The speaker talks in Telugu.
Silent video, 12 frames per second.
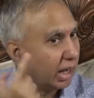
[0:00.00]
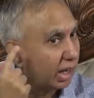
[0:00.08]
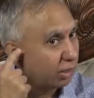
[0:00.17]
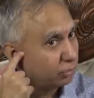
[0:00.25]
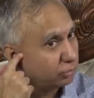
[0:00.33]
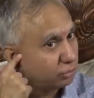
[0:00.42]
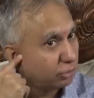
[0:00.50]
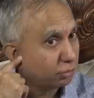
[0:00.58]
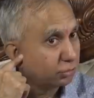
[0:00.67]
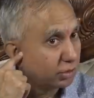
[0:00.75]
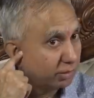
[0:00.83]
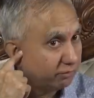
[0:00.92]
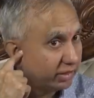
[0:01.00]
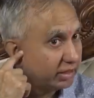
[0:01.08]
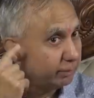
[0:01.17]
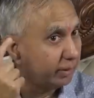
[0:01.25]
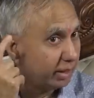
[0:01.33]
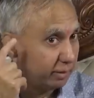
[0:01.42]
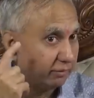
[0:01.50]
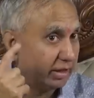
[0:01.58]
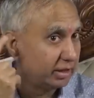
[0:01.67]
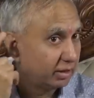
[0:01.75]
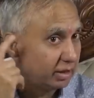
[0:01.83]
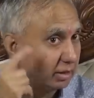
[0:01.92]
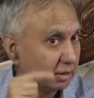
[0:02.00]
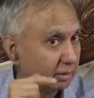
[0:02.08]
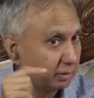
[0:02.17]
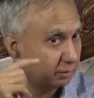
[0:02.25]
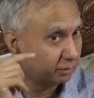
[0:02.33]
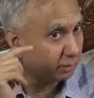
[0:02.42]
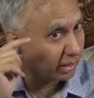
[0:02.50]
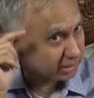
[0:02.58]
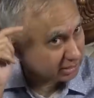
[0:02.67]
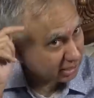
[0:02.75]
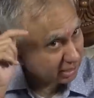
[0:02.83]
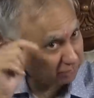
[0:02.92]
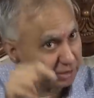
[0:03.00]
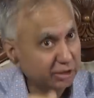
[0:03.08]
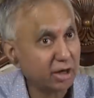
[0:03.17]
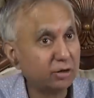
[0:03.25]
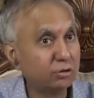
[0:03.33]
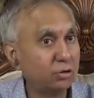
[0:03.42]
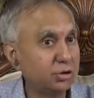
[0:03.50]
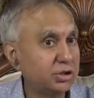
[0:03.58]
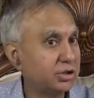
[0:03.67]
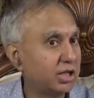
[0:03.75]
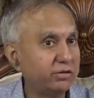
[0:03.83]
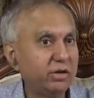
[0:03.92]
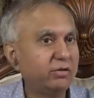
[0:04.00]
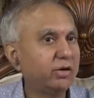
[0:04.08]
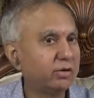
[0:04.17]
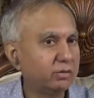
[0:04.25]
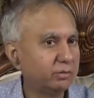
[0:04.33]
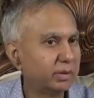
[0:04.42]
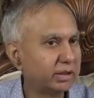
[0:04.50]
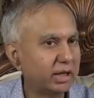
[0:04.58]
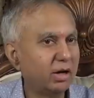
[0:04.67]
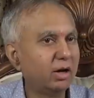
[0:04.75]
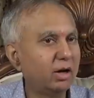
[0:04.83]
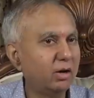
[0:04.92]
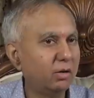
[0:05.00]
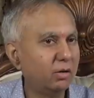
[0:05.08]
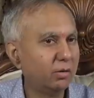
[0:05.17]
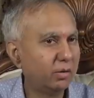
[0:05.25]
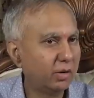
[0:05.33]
ఆ రోజుల్లో రుద్రం వేద పా వేద పాఠశాల విద్యార్థులు వచ్చి చదివేవారు భజన హాల్లో